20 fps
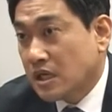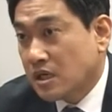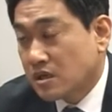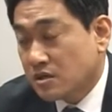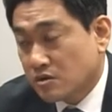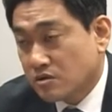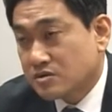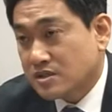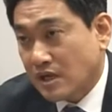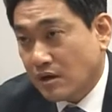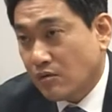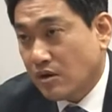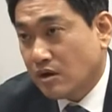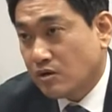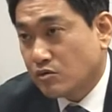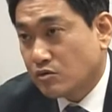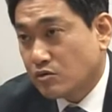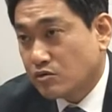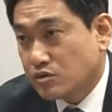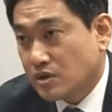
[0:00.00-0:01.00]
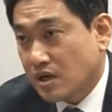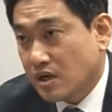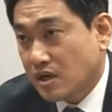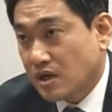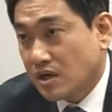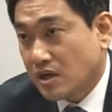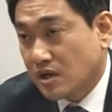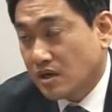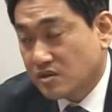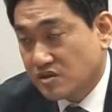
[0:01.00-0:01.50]
그런 상황으로
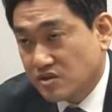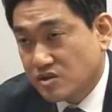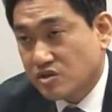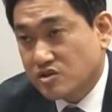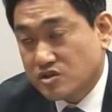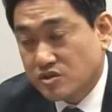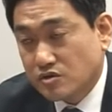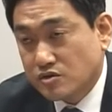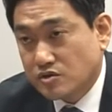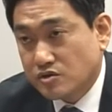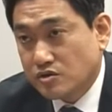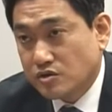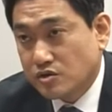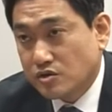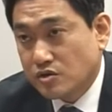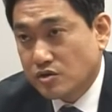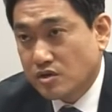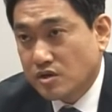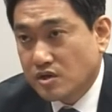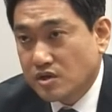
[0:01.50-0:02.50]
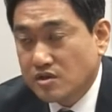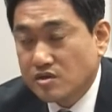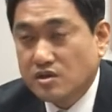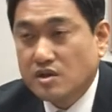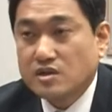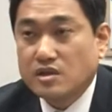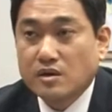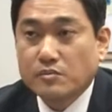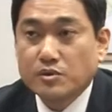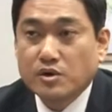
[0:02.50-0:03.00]
제가 느껴지거든요. 그렇게
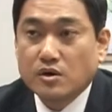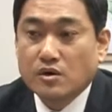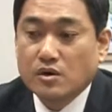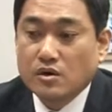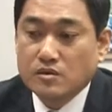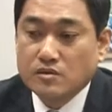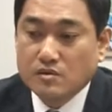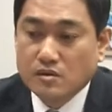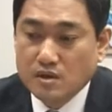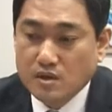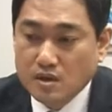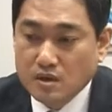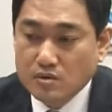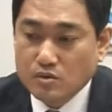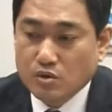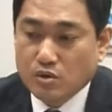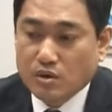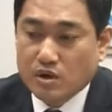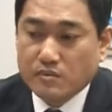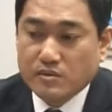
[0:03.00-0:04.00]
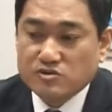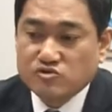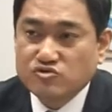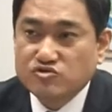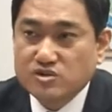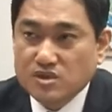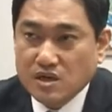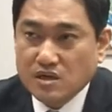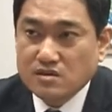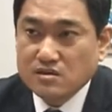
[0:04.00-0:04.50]
되면 음. 통합의
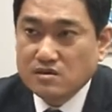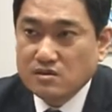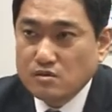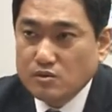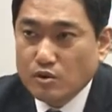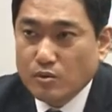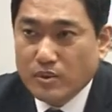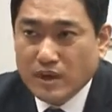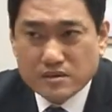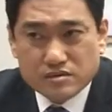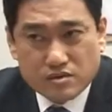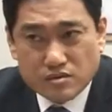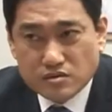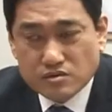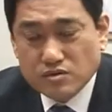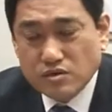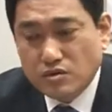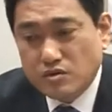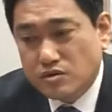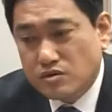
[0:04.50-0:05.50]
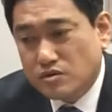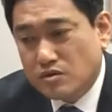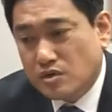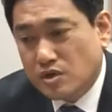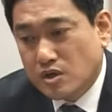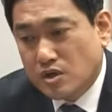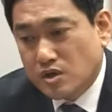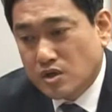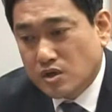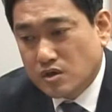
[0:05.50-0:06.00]
주체들로 봐서는 저는
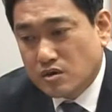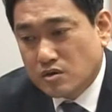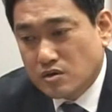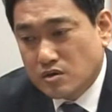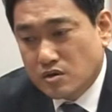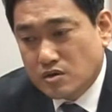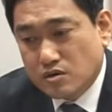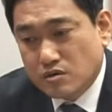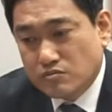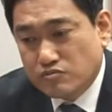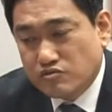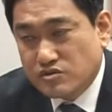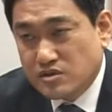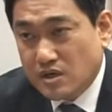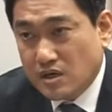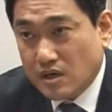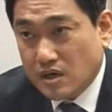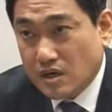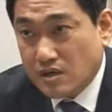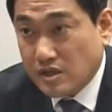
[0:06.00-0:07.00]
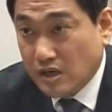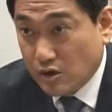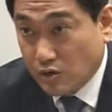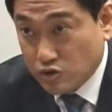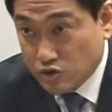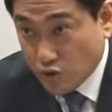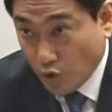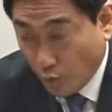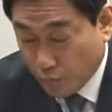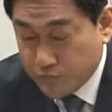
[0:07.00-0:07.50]
그 문제가 될
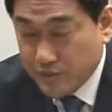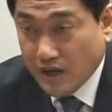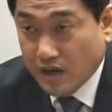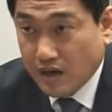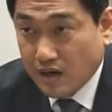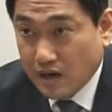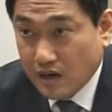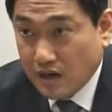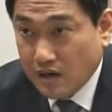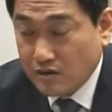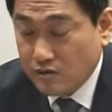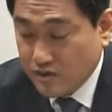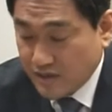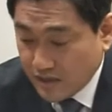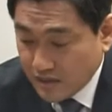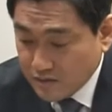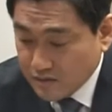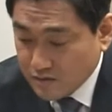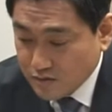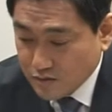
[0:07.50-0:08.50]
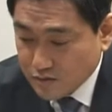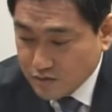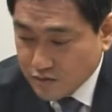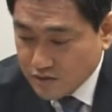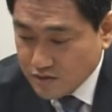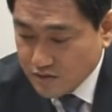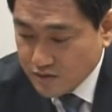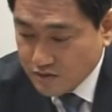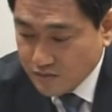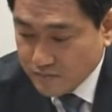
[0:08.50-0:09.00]
것이 없다. 그 예를 들어서
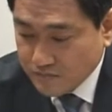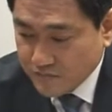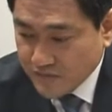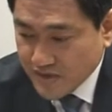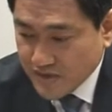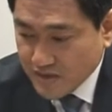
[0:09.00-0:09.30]
지금